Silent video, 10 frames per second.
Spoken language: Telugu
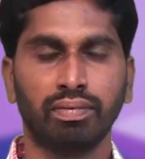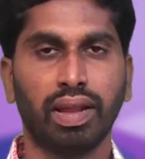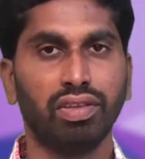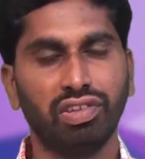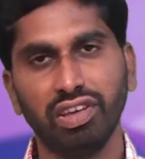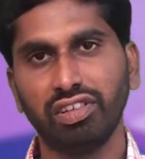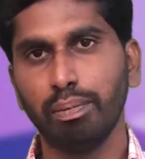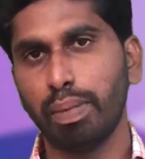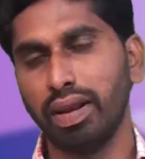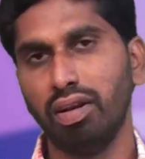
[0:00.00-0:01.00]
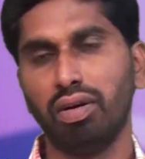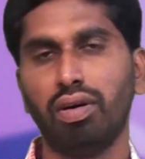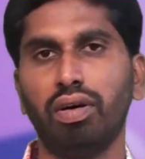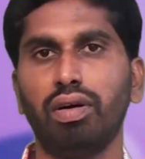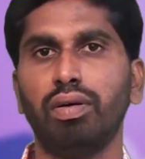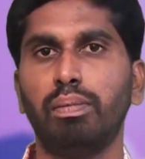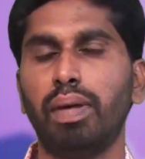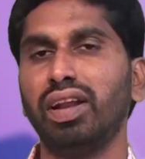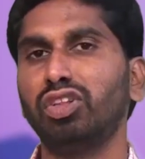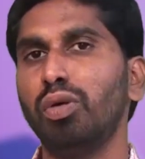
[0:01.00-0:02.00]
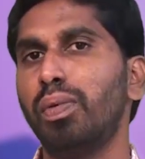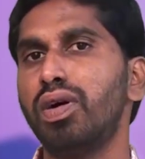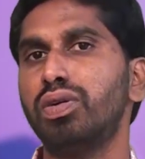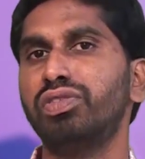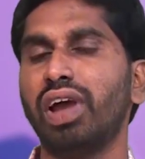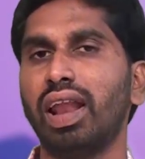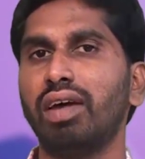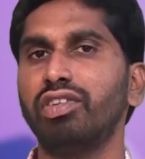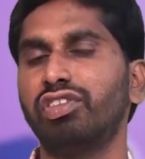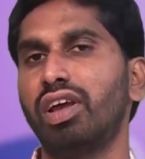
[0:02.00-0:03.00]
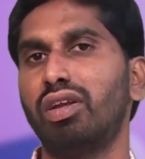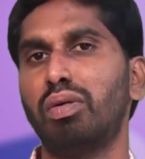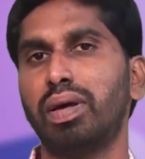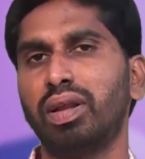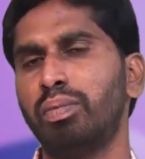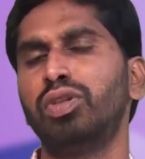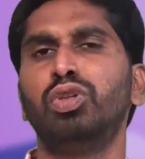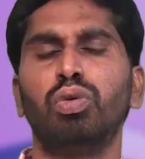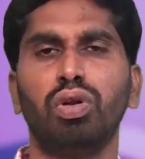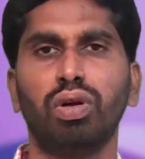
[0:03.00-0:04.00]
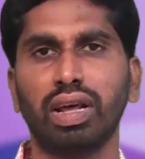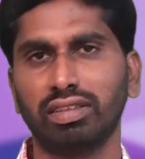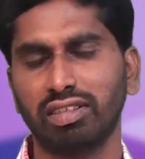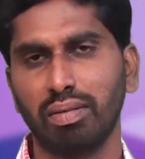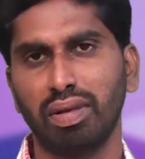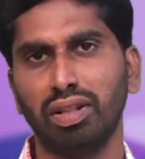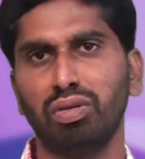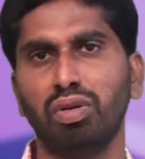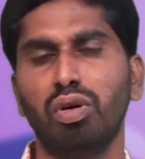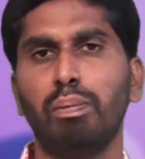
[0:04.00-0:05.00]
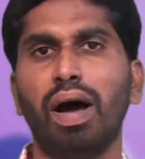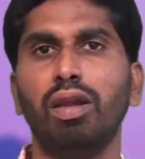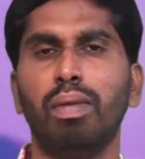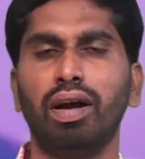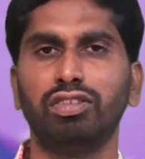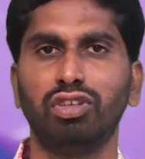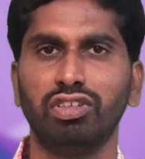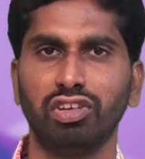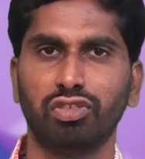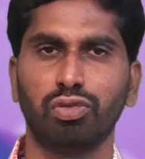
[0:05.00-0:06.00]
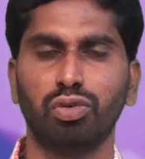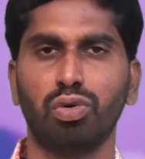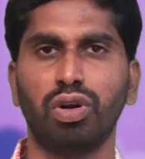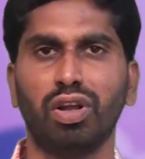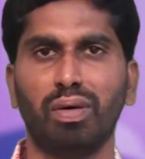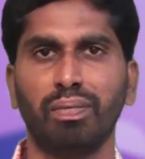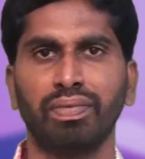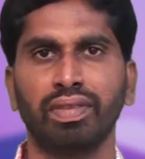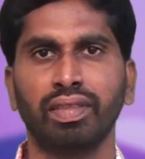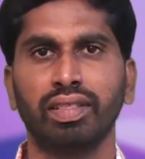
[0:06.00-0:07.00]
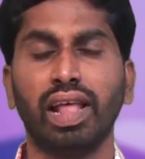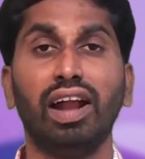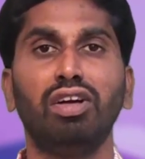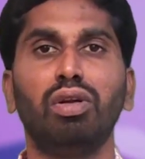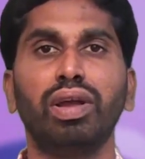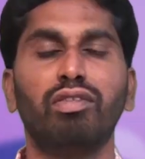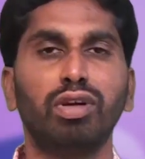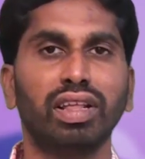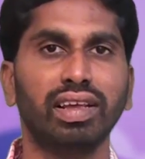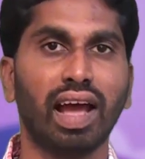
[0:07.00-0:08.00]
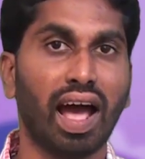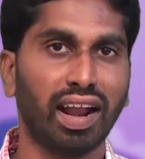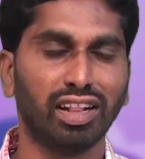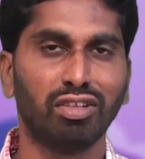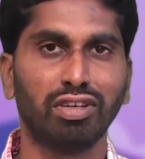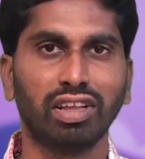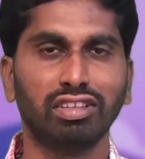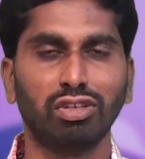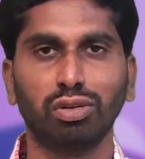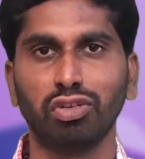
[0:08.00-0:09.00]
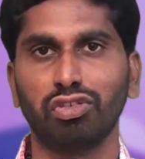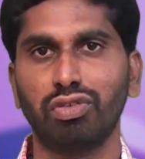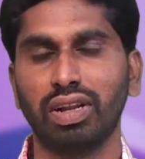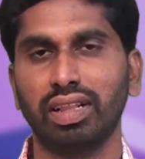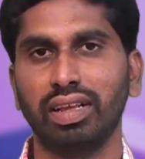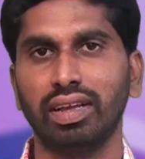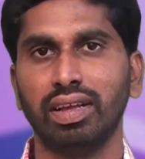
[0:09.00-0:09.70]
మనం చేసే పనిలో మనతో పాటు చాలా విషయాల్లో మన బంధువులను రక్త సంబంధకులను పాలు భాగస్తులు చేసుకుంటూ ఉంటాం దాంట్లో ఏముంటుంది ఆనందం ఉంటుంది సంతోషం ఉంటుంది